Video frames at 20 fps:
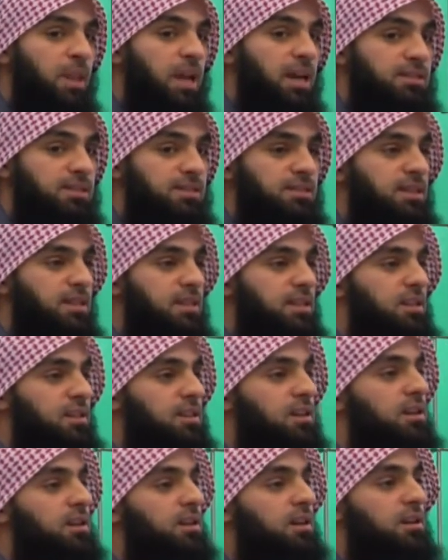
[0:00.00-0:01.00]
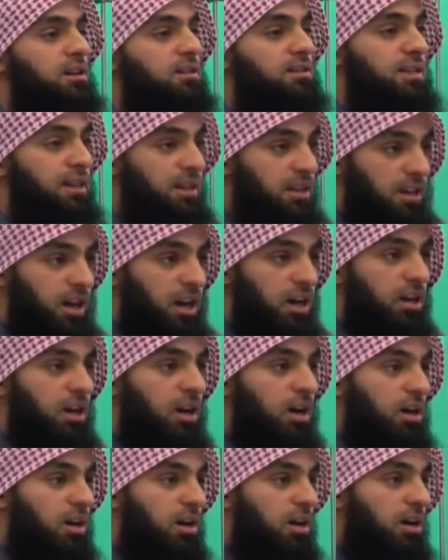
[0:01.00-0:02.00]
ist es ja nie die,
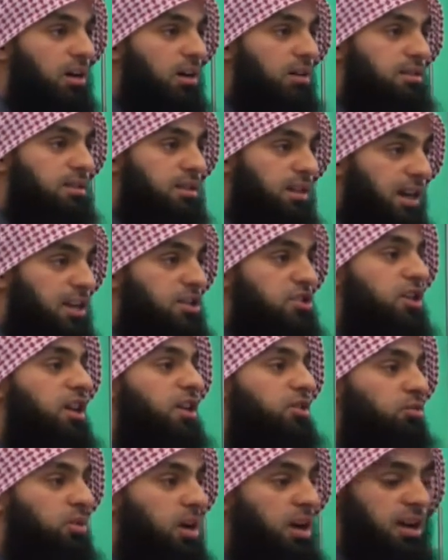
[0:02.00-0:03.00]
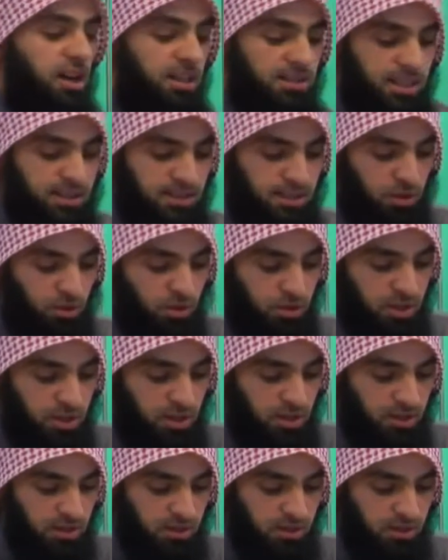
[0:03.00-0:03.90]
äh, die Rechtsleitung Allahs Azzawajal.